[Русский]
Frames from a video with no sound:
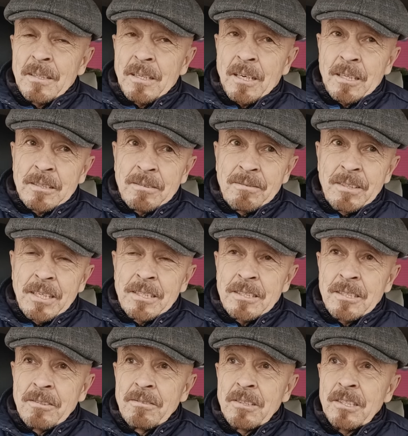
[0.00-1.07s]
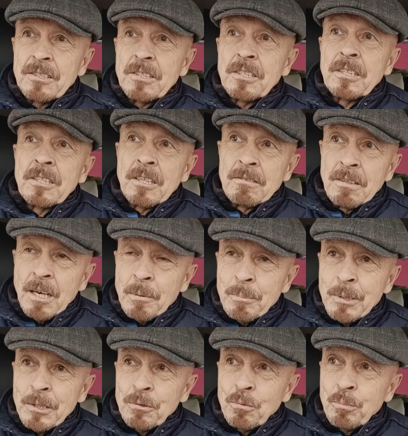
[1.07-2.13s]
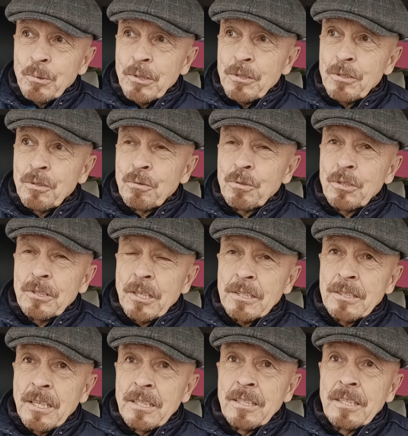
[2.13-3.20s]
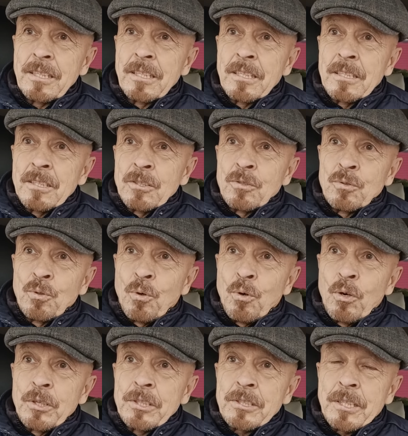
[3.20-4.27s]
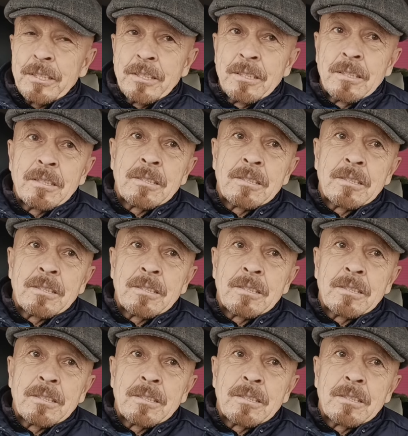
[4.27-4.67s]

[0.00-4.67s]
ответственность и глава предупрежден и так далее. Но исходило